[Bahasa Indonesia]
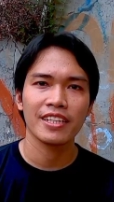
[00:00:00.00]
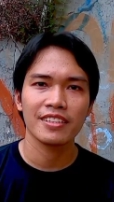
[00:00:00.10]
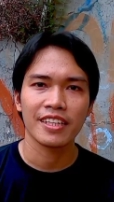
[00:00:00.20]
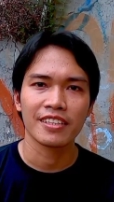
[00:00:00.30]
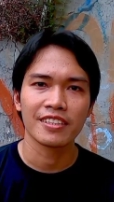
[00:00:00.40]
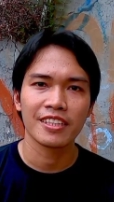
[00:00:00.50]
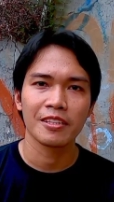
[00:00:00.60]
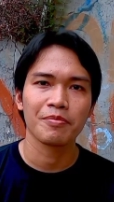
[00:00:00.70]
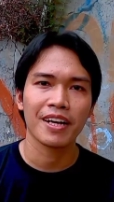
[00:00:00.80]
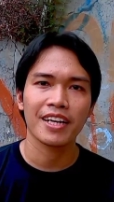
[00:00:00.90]
sehat dan
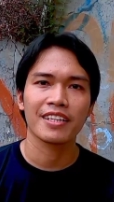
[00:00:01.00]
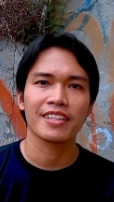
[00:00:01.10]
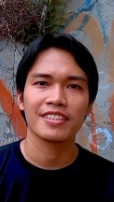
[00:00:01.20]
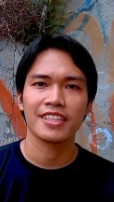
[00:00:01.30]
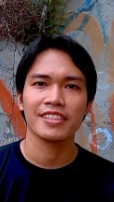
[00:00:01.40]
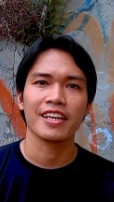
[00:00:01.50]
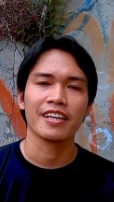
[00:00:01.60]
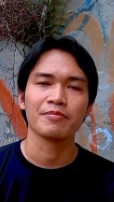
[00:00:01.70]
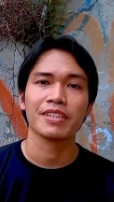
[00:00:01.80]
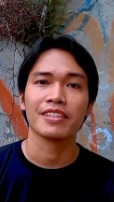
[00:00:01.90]
dilimpahkan
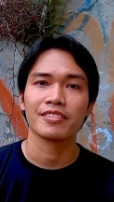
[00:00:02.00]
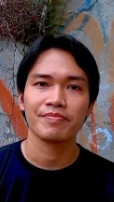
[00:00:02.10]
rezekinya Amin